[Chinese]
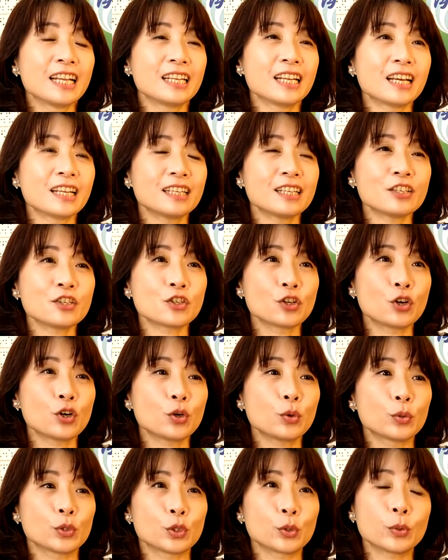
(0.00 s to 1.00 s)
那那时
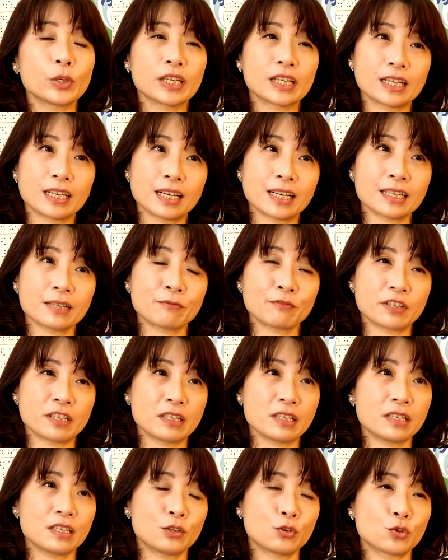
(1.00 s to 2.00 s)
候我就会跟他
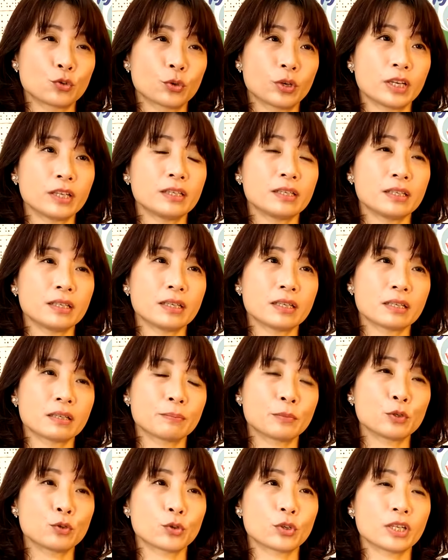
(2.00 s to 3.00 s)
分析说，哎，你念
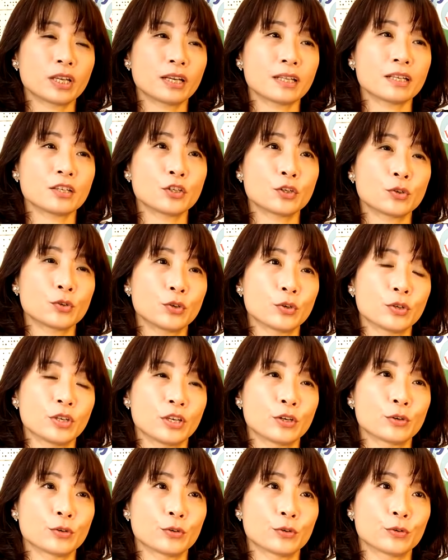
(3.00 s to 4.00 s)
比如说他那时候有
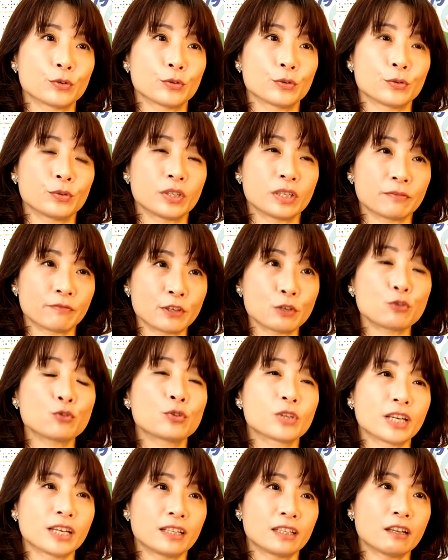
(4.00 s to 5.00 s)
也有分
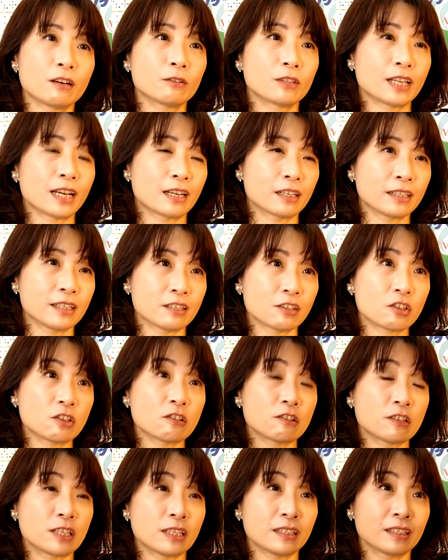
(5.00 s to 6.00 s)
数可以到达念
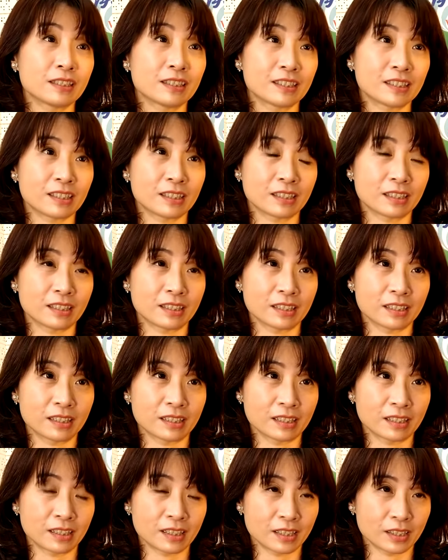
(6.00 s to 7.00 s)
世新的这
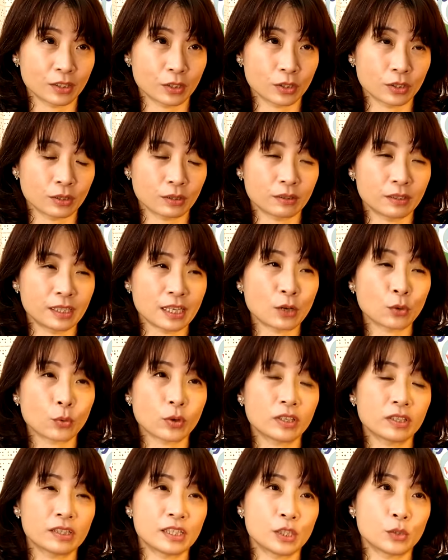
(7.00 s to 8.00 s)
个相
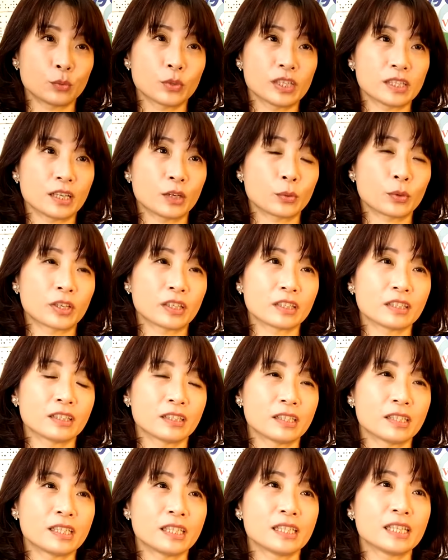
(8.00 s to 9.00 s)
关的新闻相关
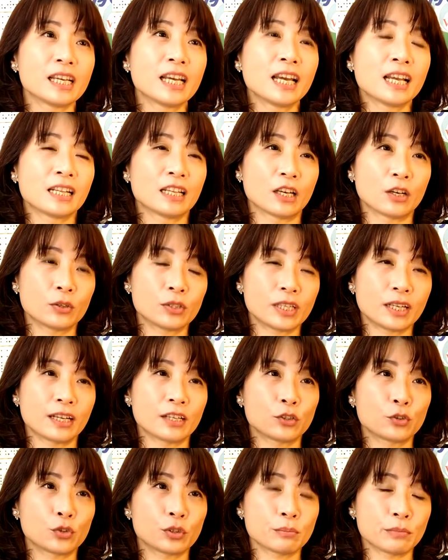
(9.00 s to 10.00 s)
科系，然后再
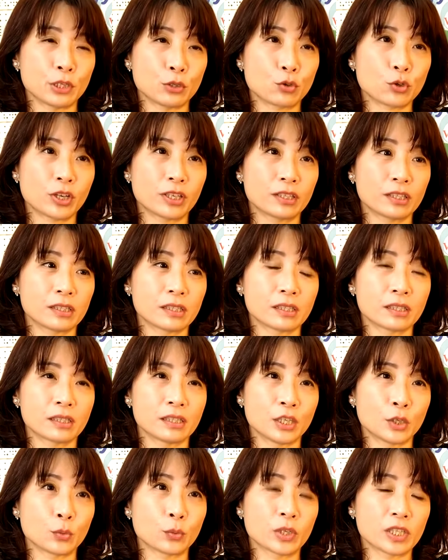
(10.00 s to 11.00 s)
来就是民传的这个
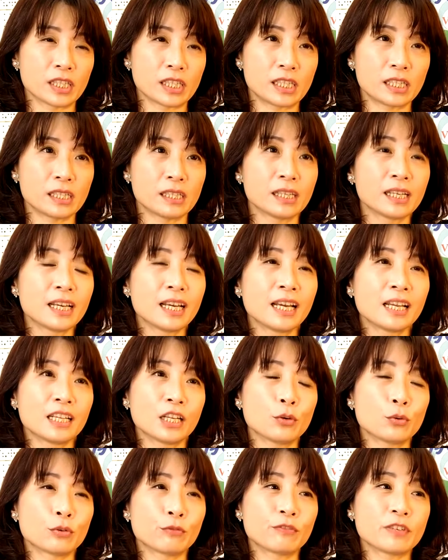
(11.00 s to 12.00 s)
英文系。
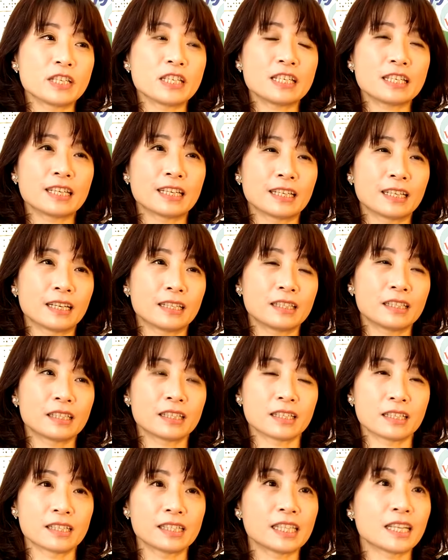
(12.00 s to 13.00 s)
那我分析给他听，
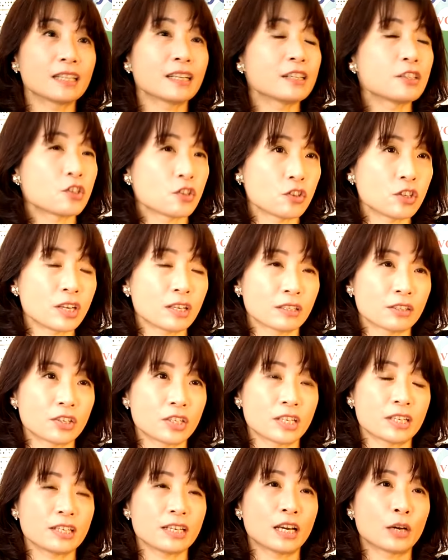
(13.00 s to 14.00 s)
可能将来职场的
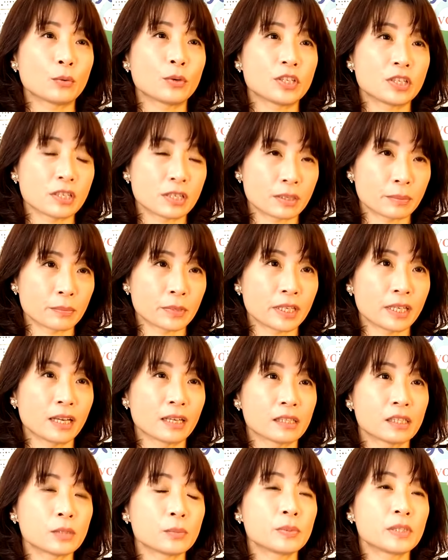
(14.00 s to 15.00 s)
生涯会。是怎么
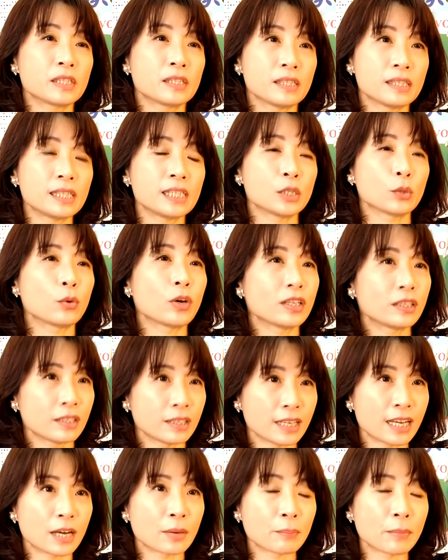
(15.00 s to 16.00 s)
样？是不是你喜欢的
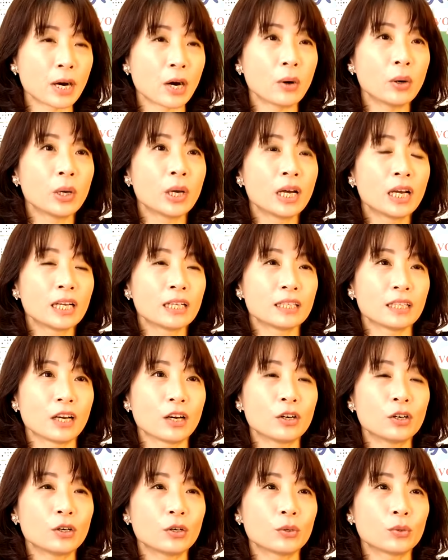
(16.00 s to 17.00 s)
样貌？
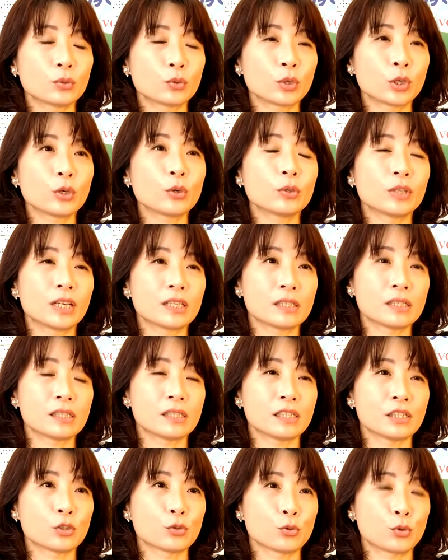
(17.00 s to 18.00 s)
然后最后他自
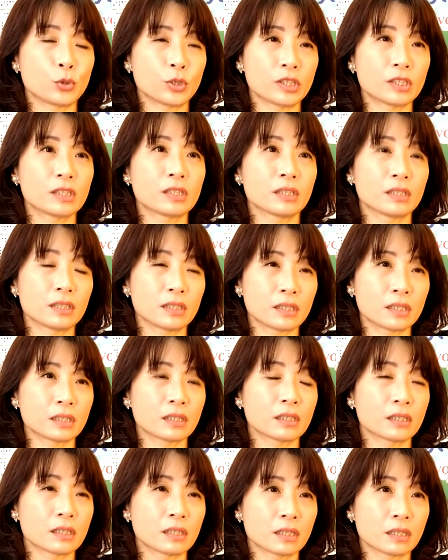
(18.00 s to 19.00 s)
己就选择了这
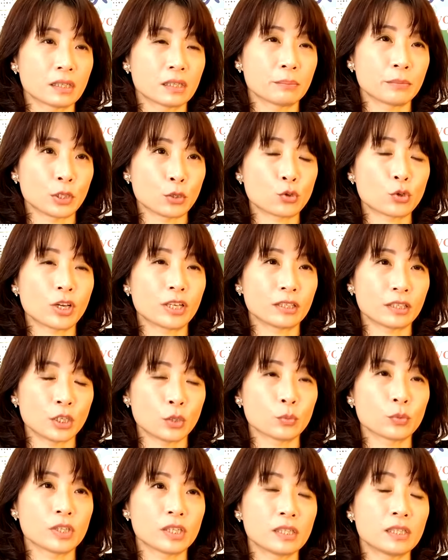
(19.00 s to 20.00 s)
个名传的
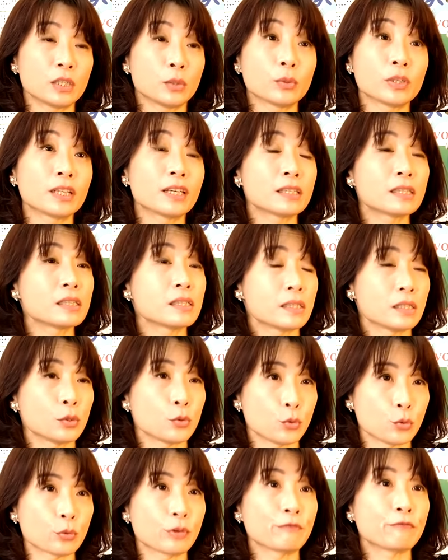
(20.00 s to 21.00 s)
英文系，因为他自己
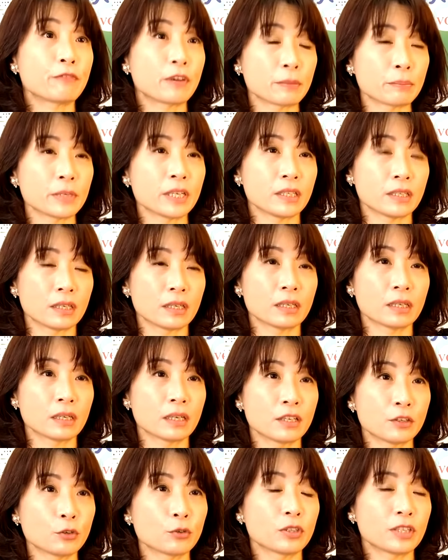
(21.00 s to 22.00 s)
语文方面也
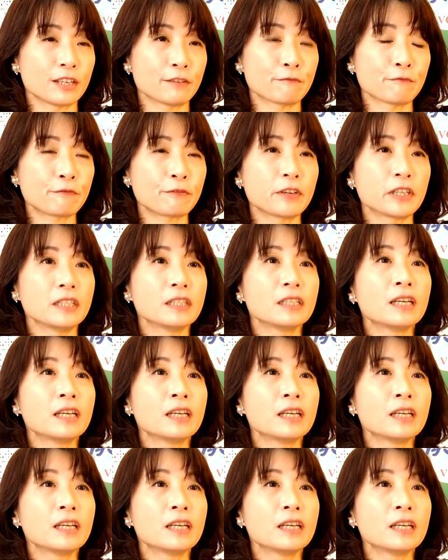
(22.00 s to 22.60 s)
很有天分。